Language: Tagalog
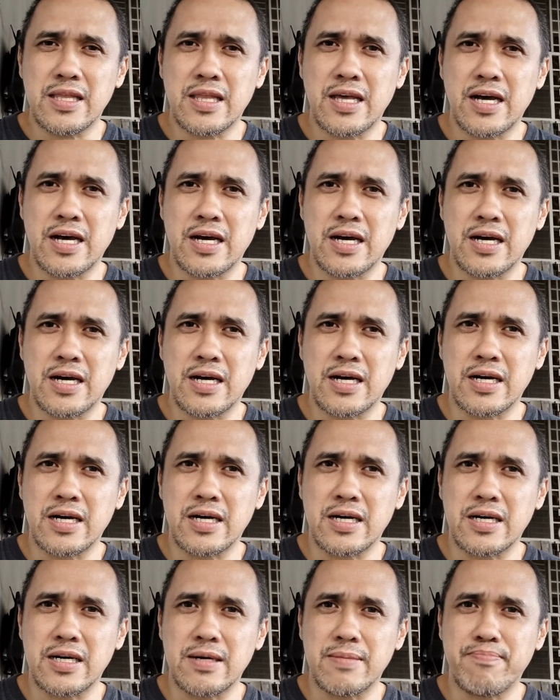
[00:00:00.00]
na
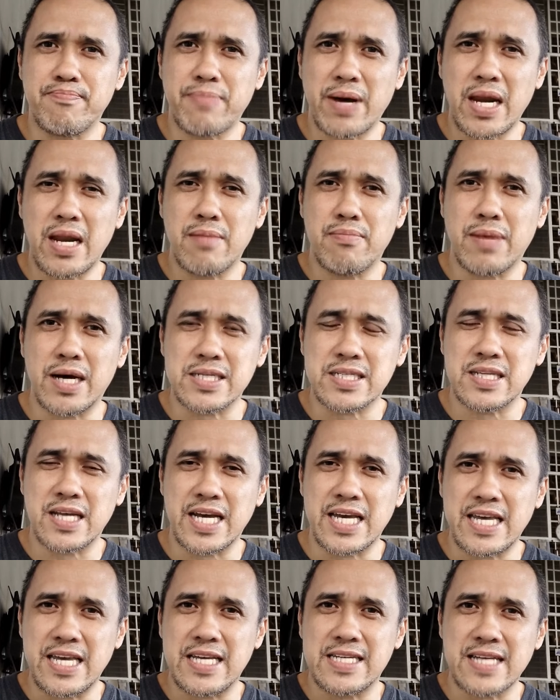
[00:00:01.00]
palabas na
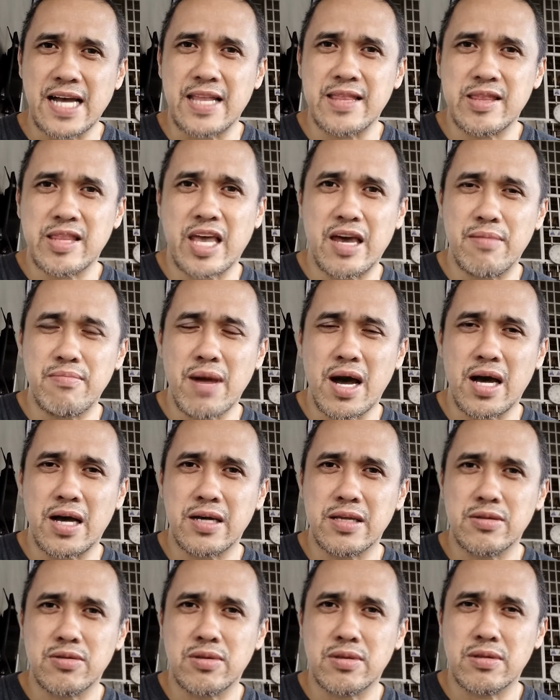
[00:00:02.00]
isang tema
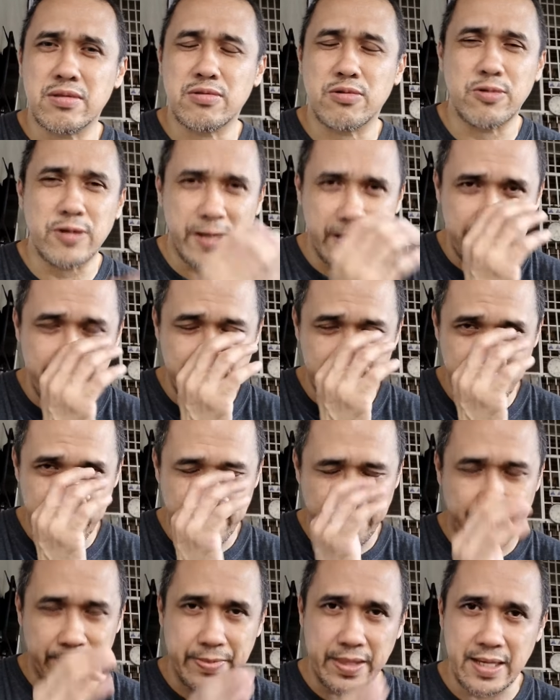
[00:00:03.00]
tulad nung
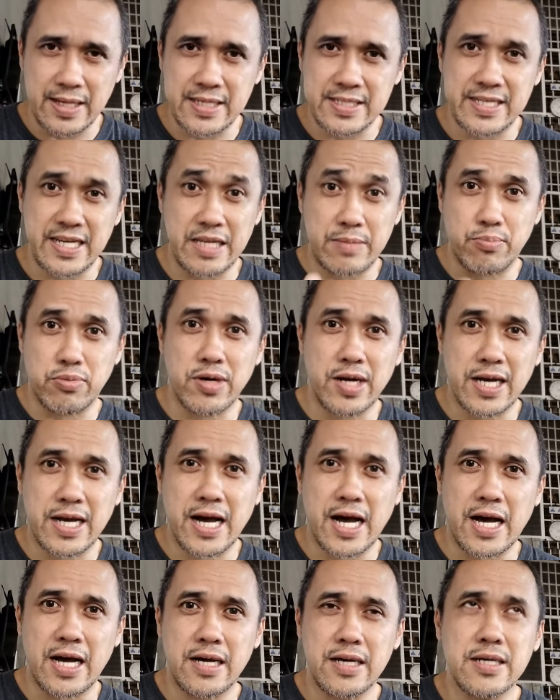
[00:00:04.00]

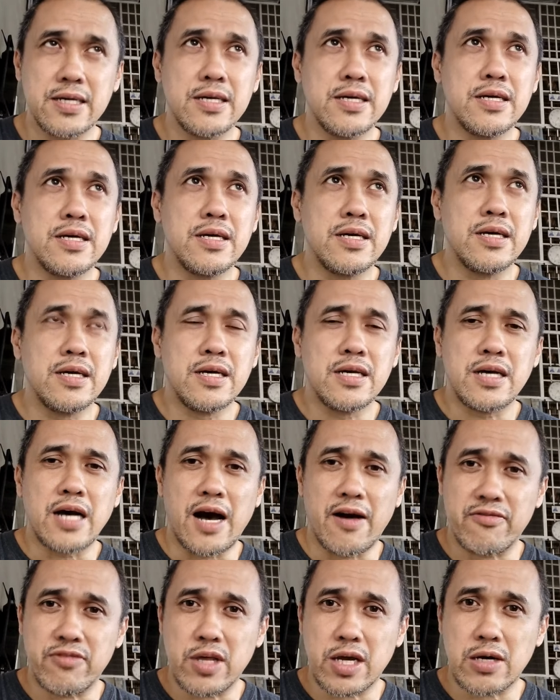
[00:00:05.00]
Bulaga,
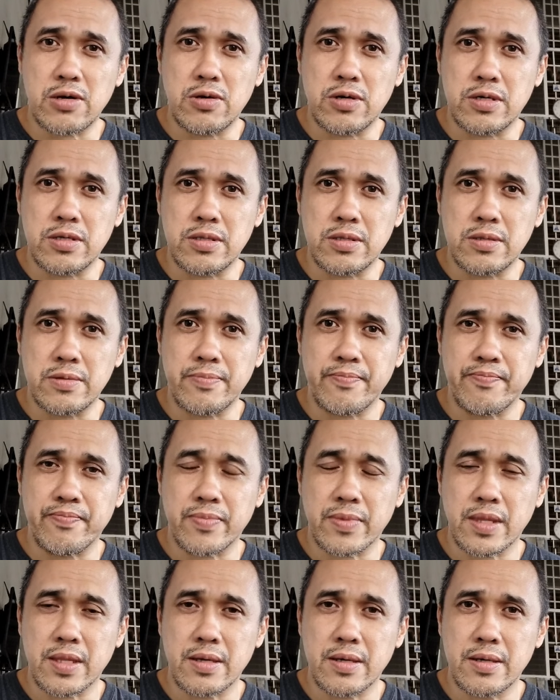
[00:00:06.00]
after nun,
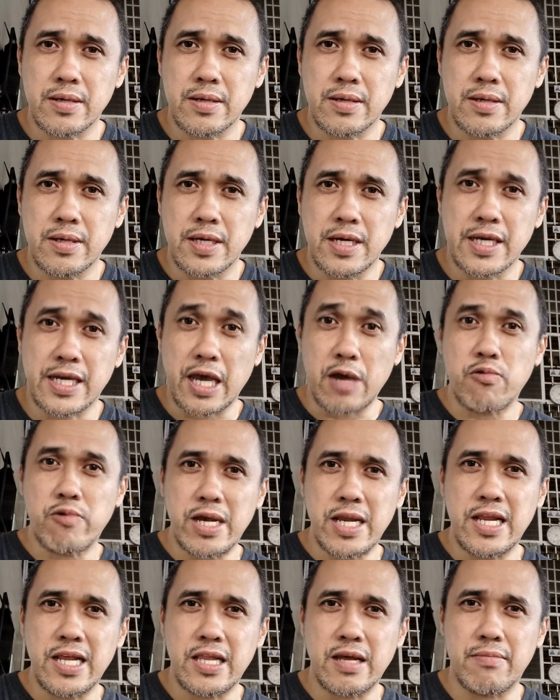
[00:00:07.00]
kay
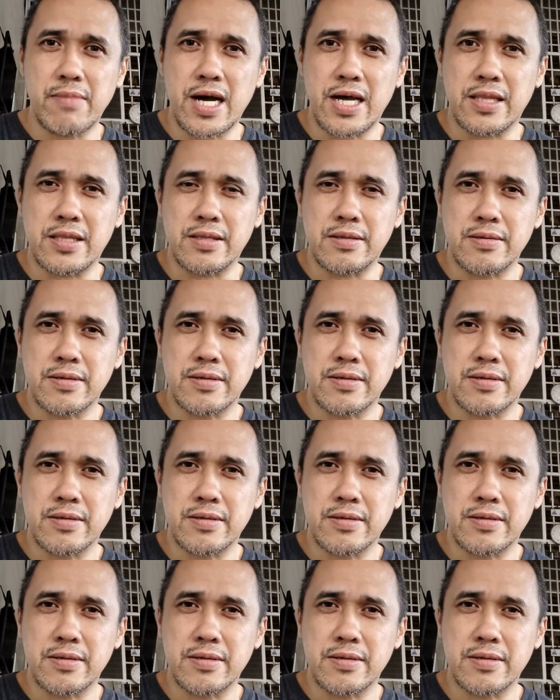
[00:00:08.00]
Willie naman.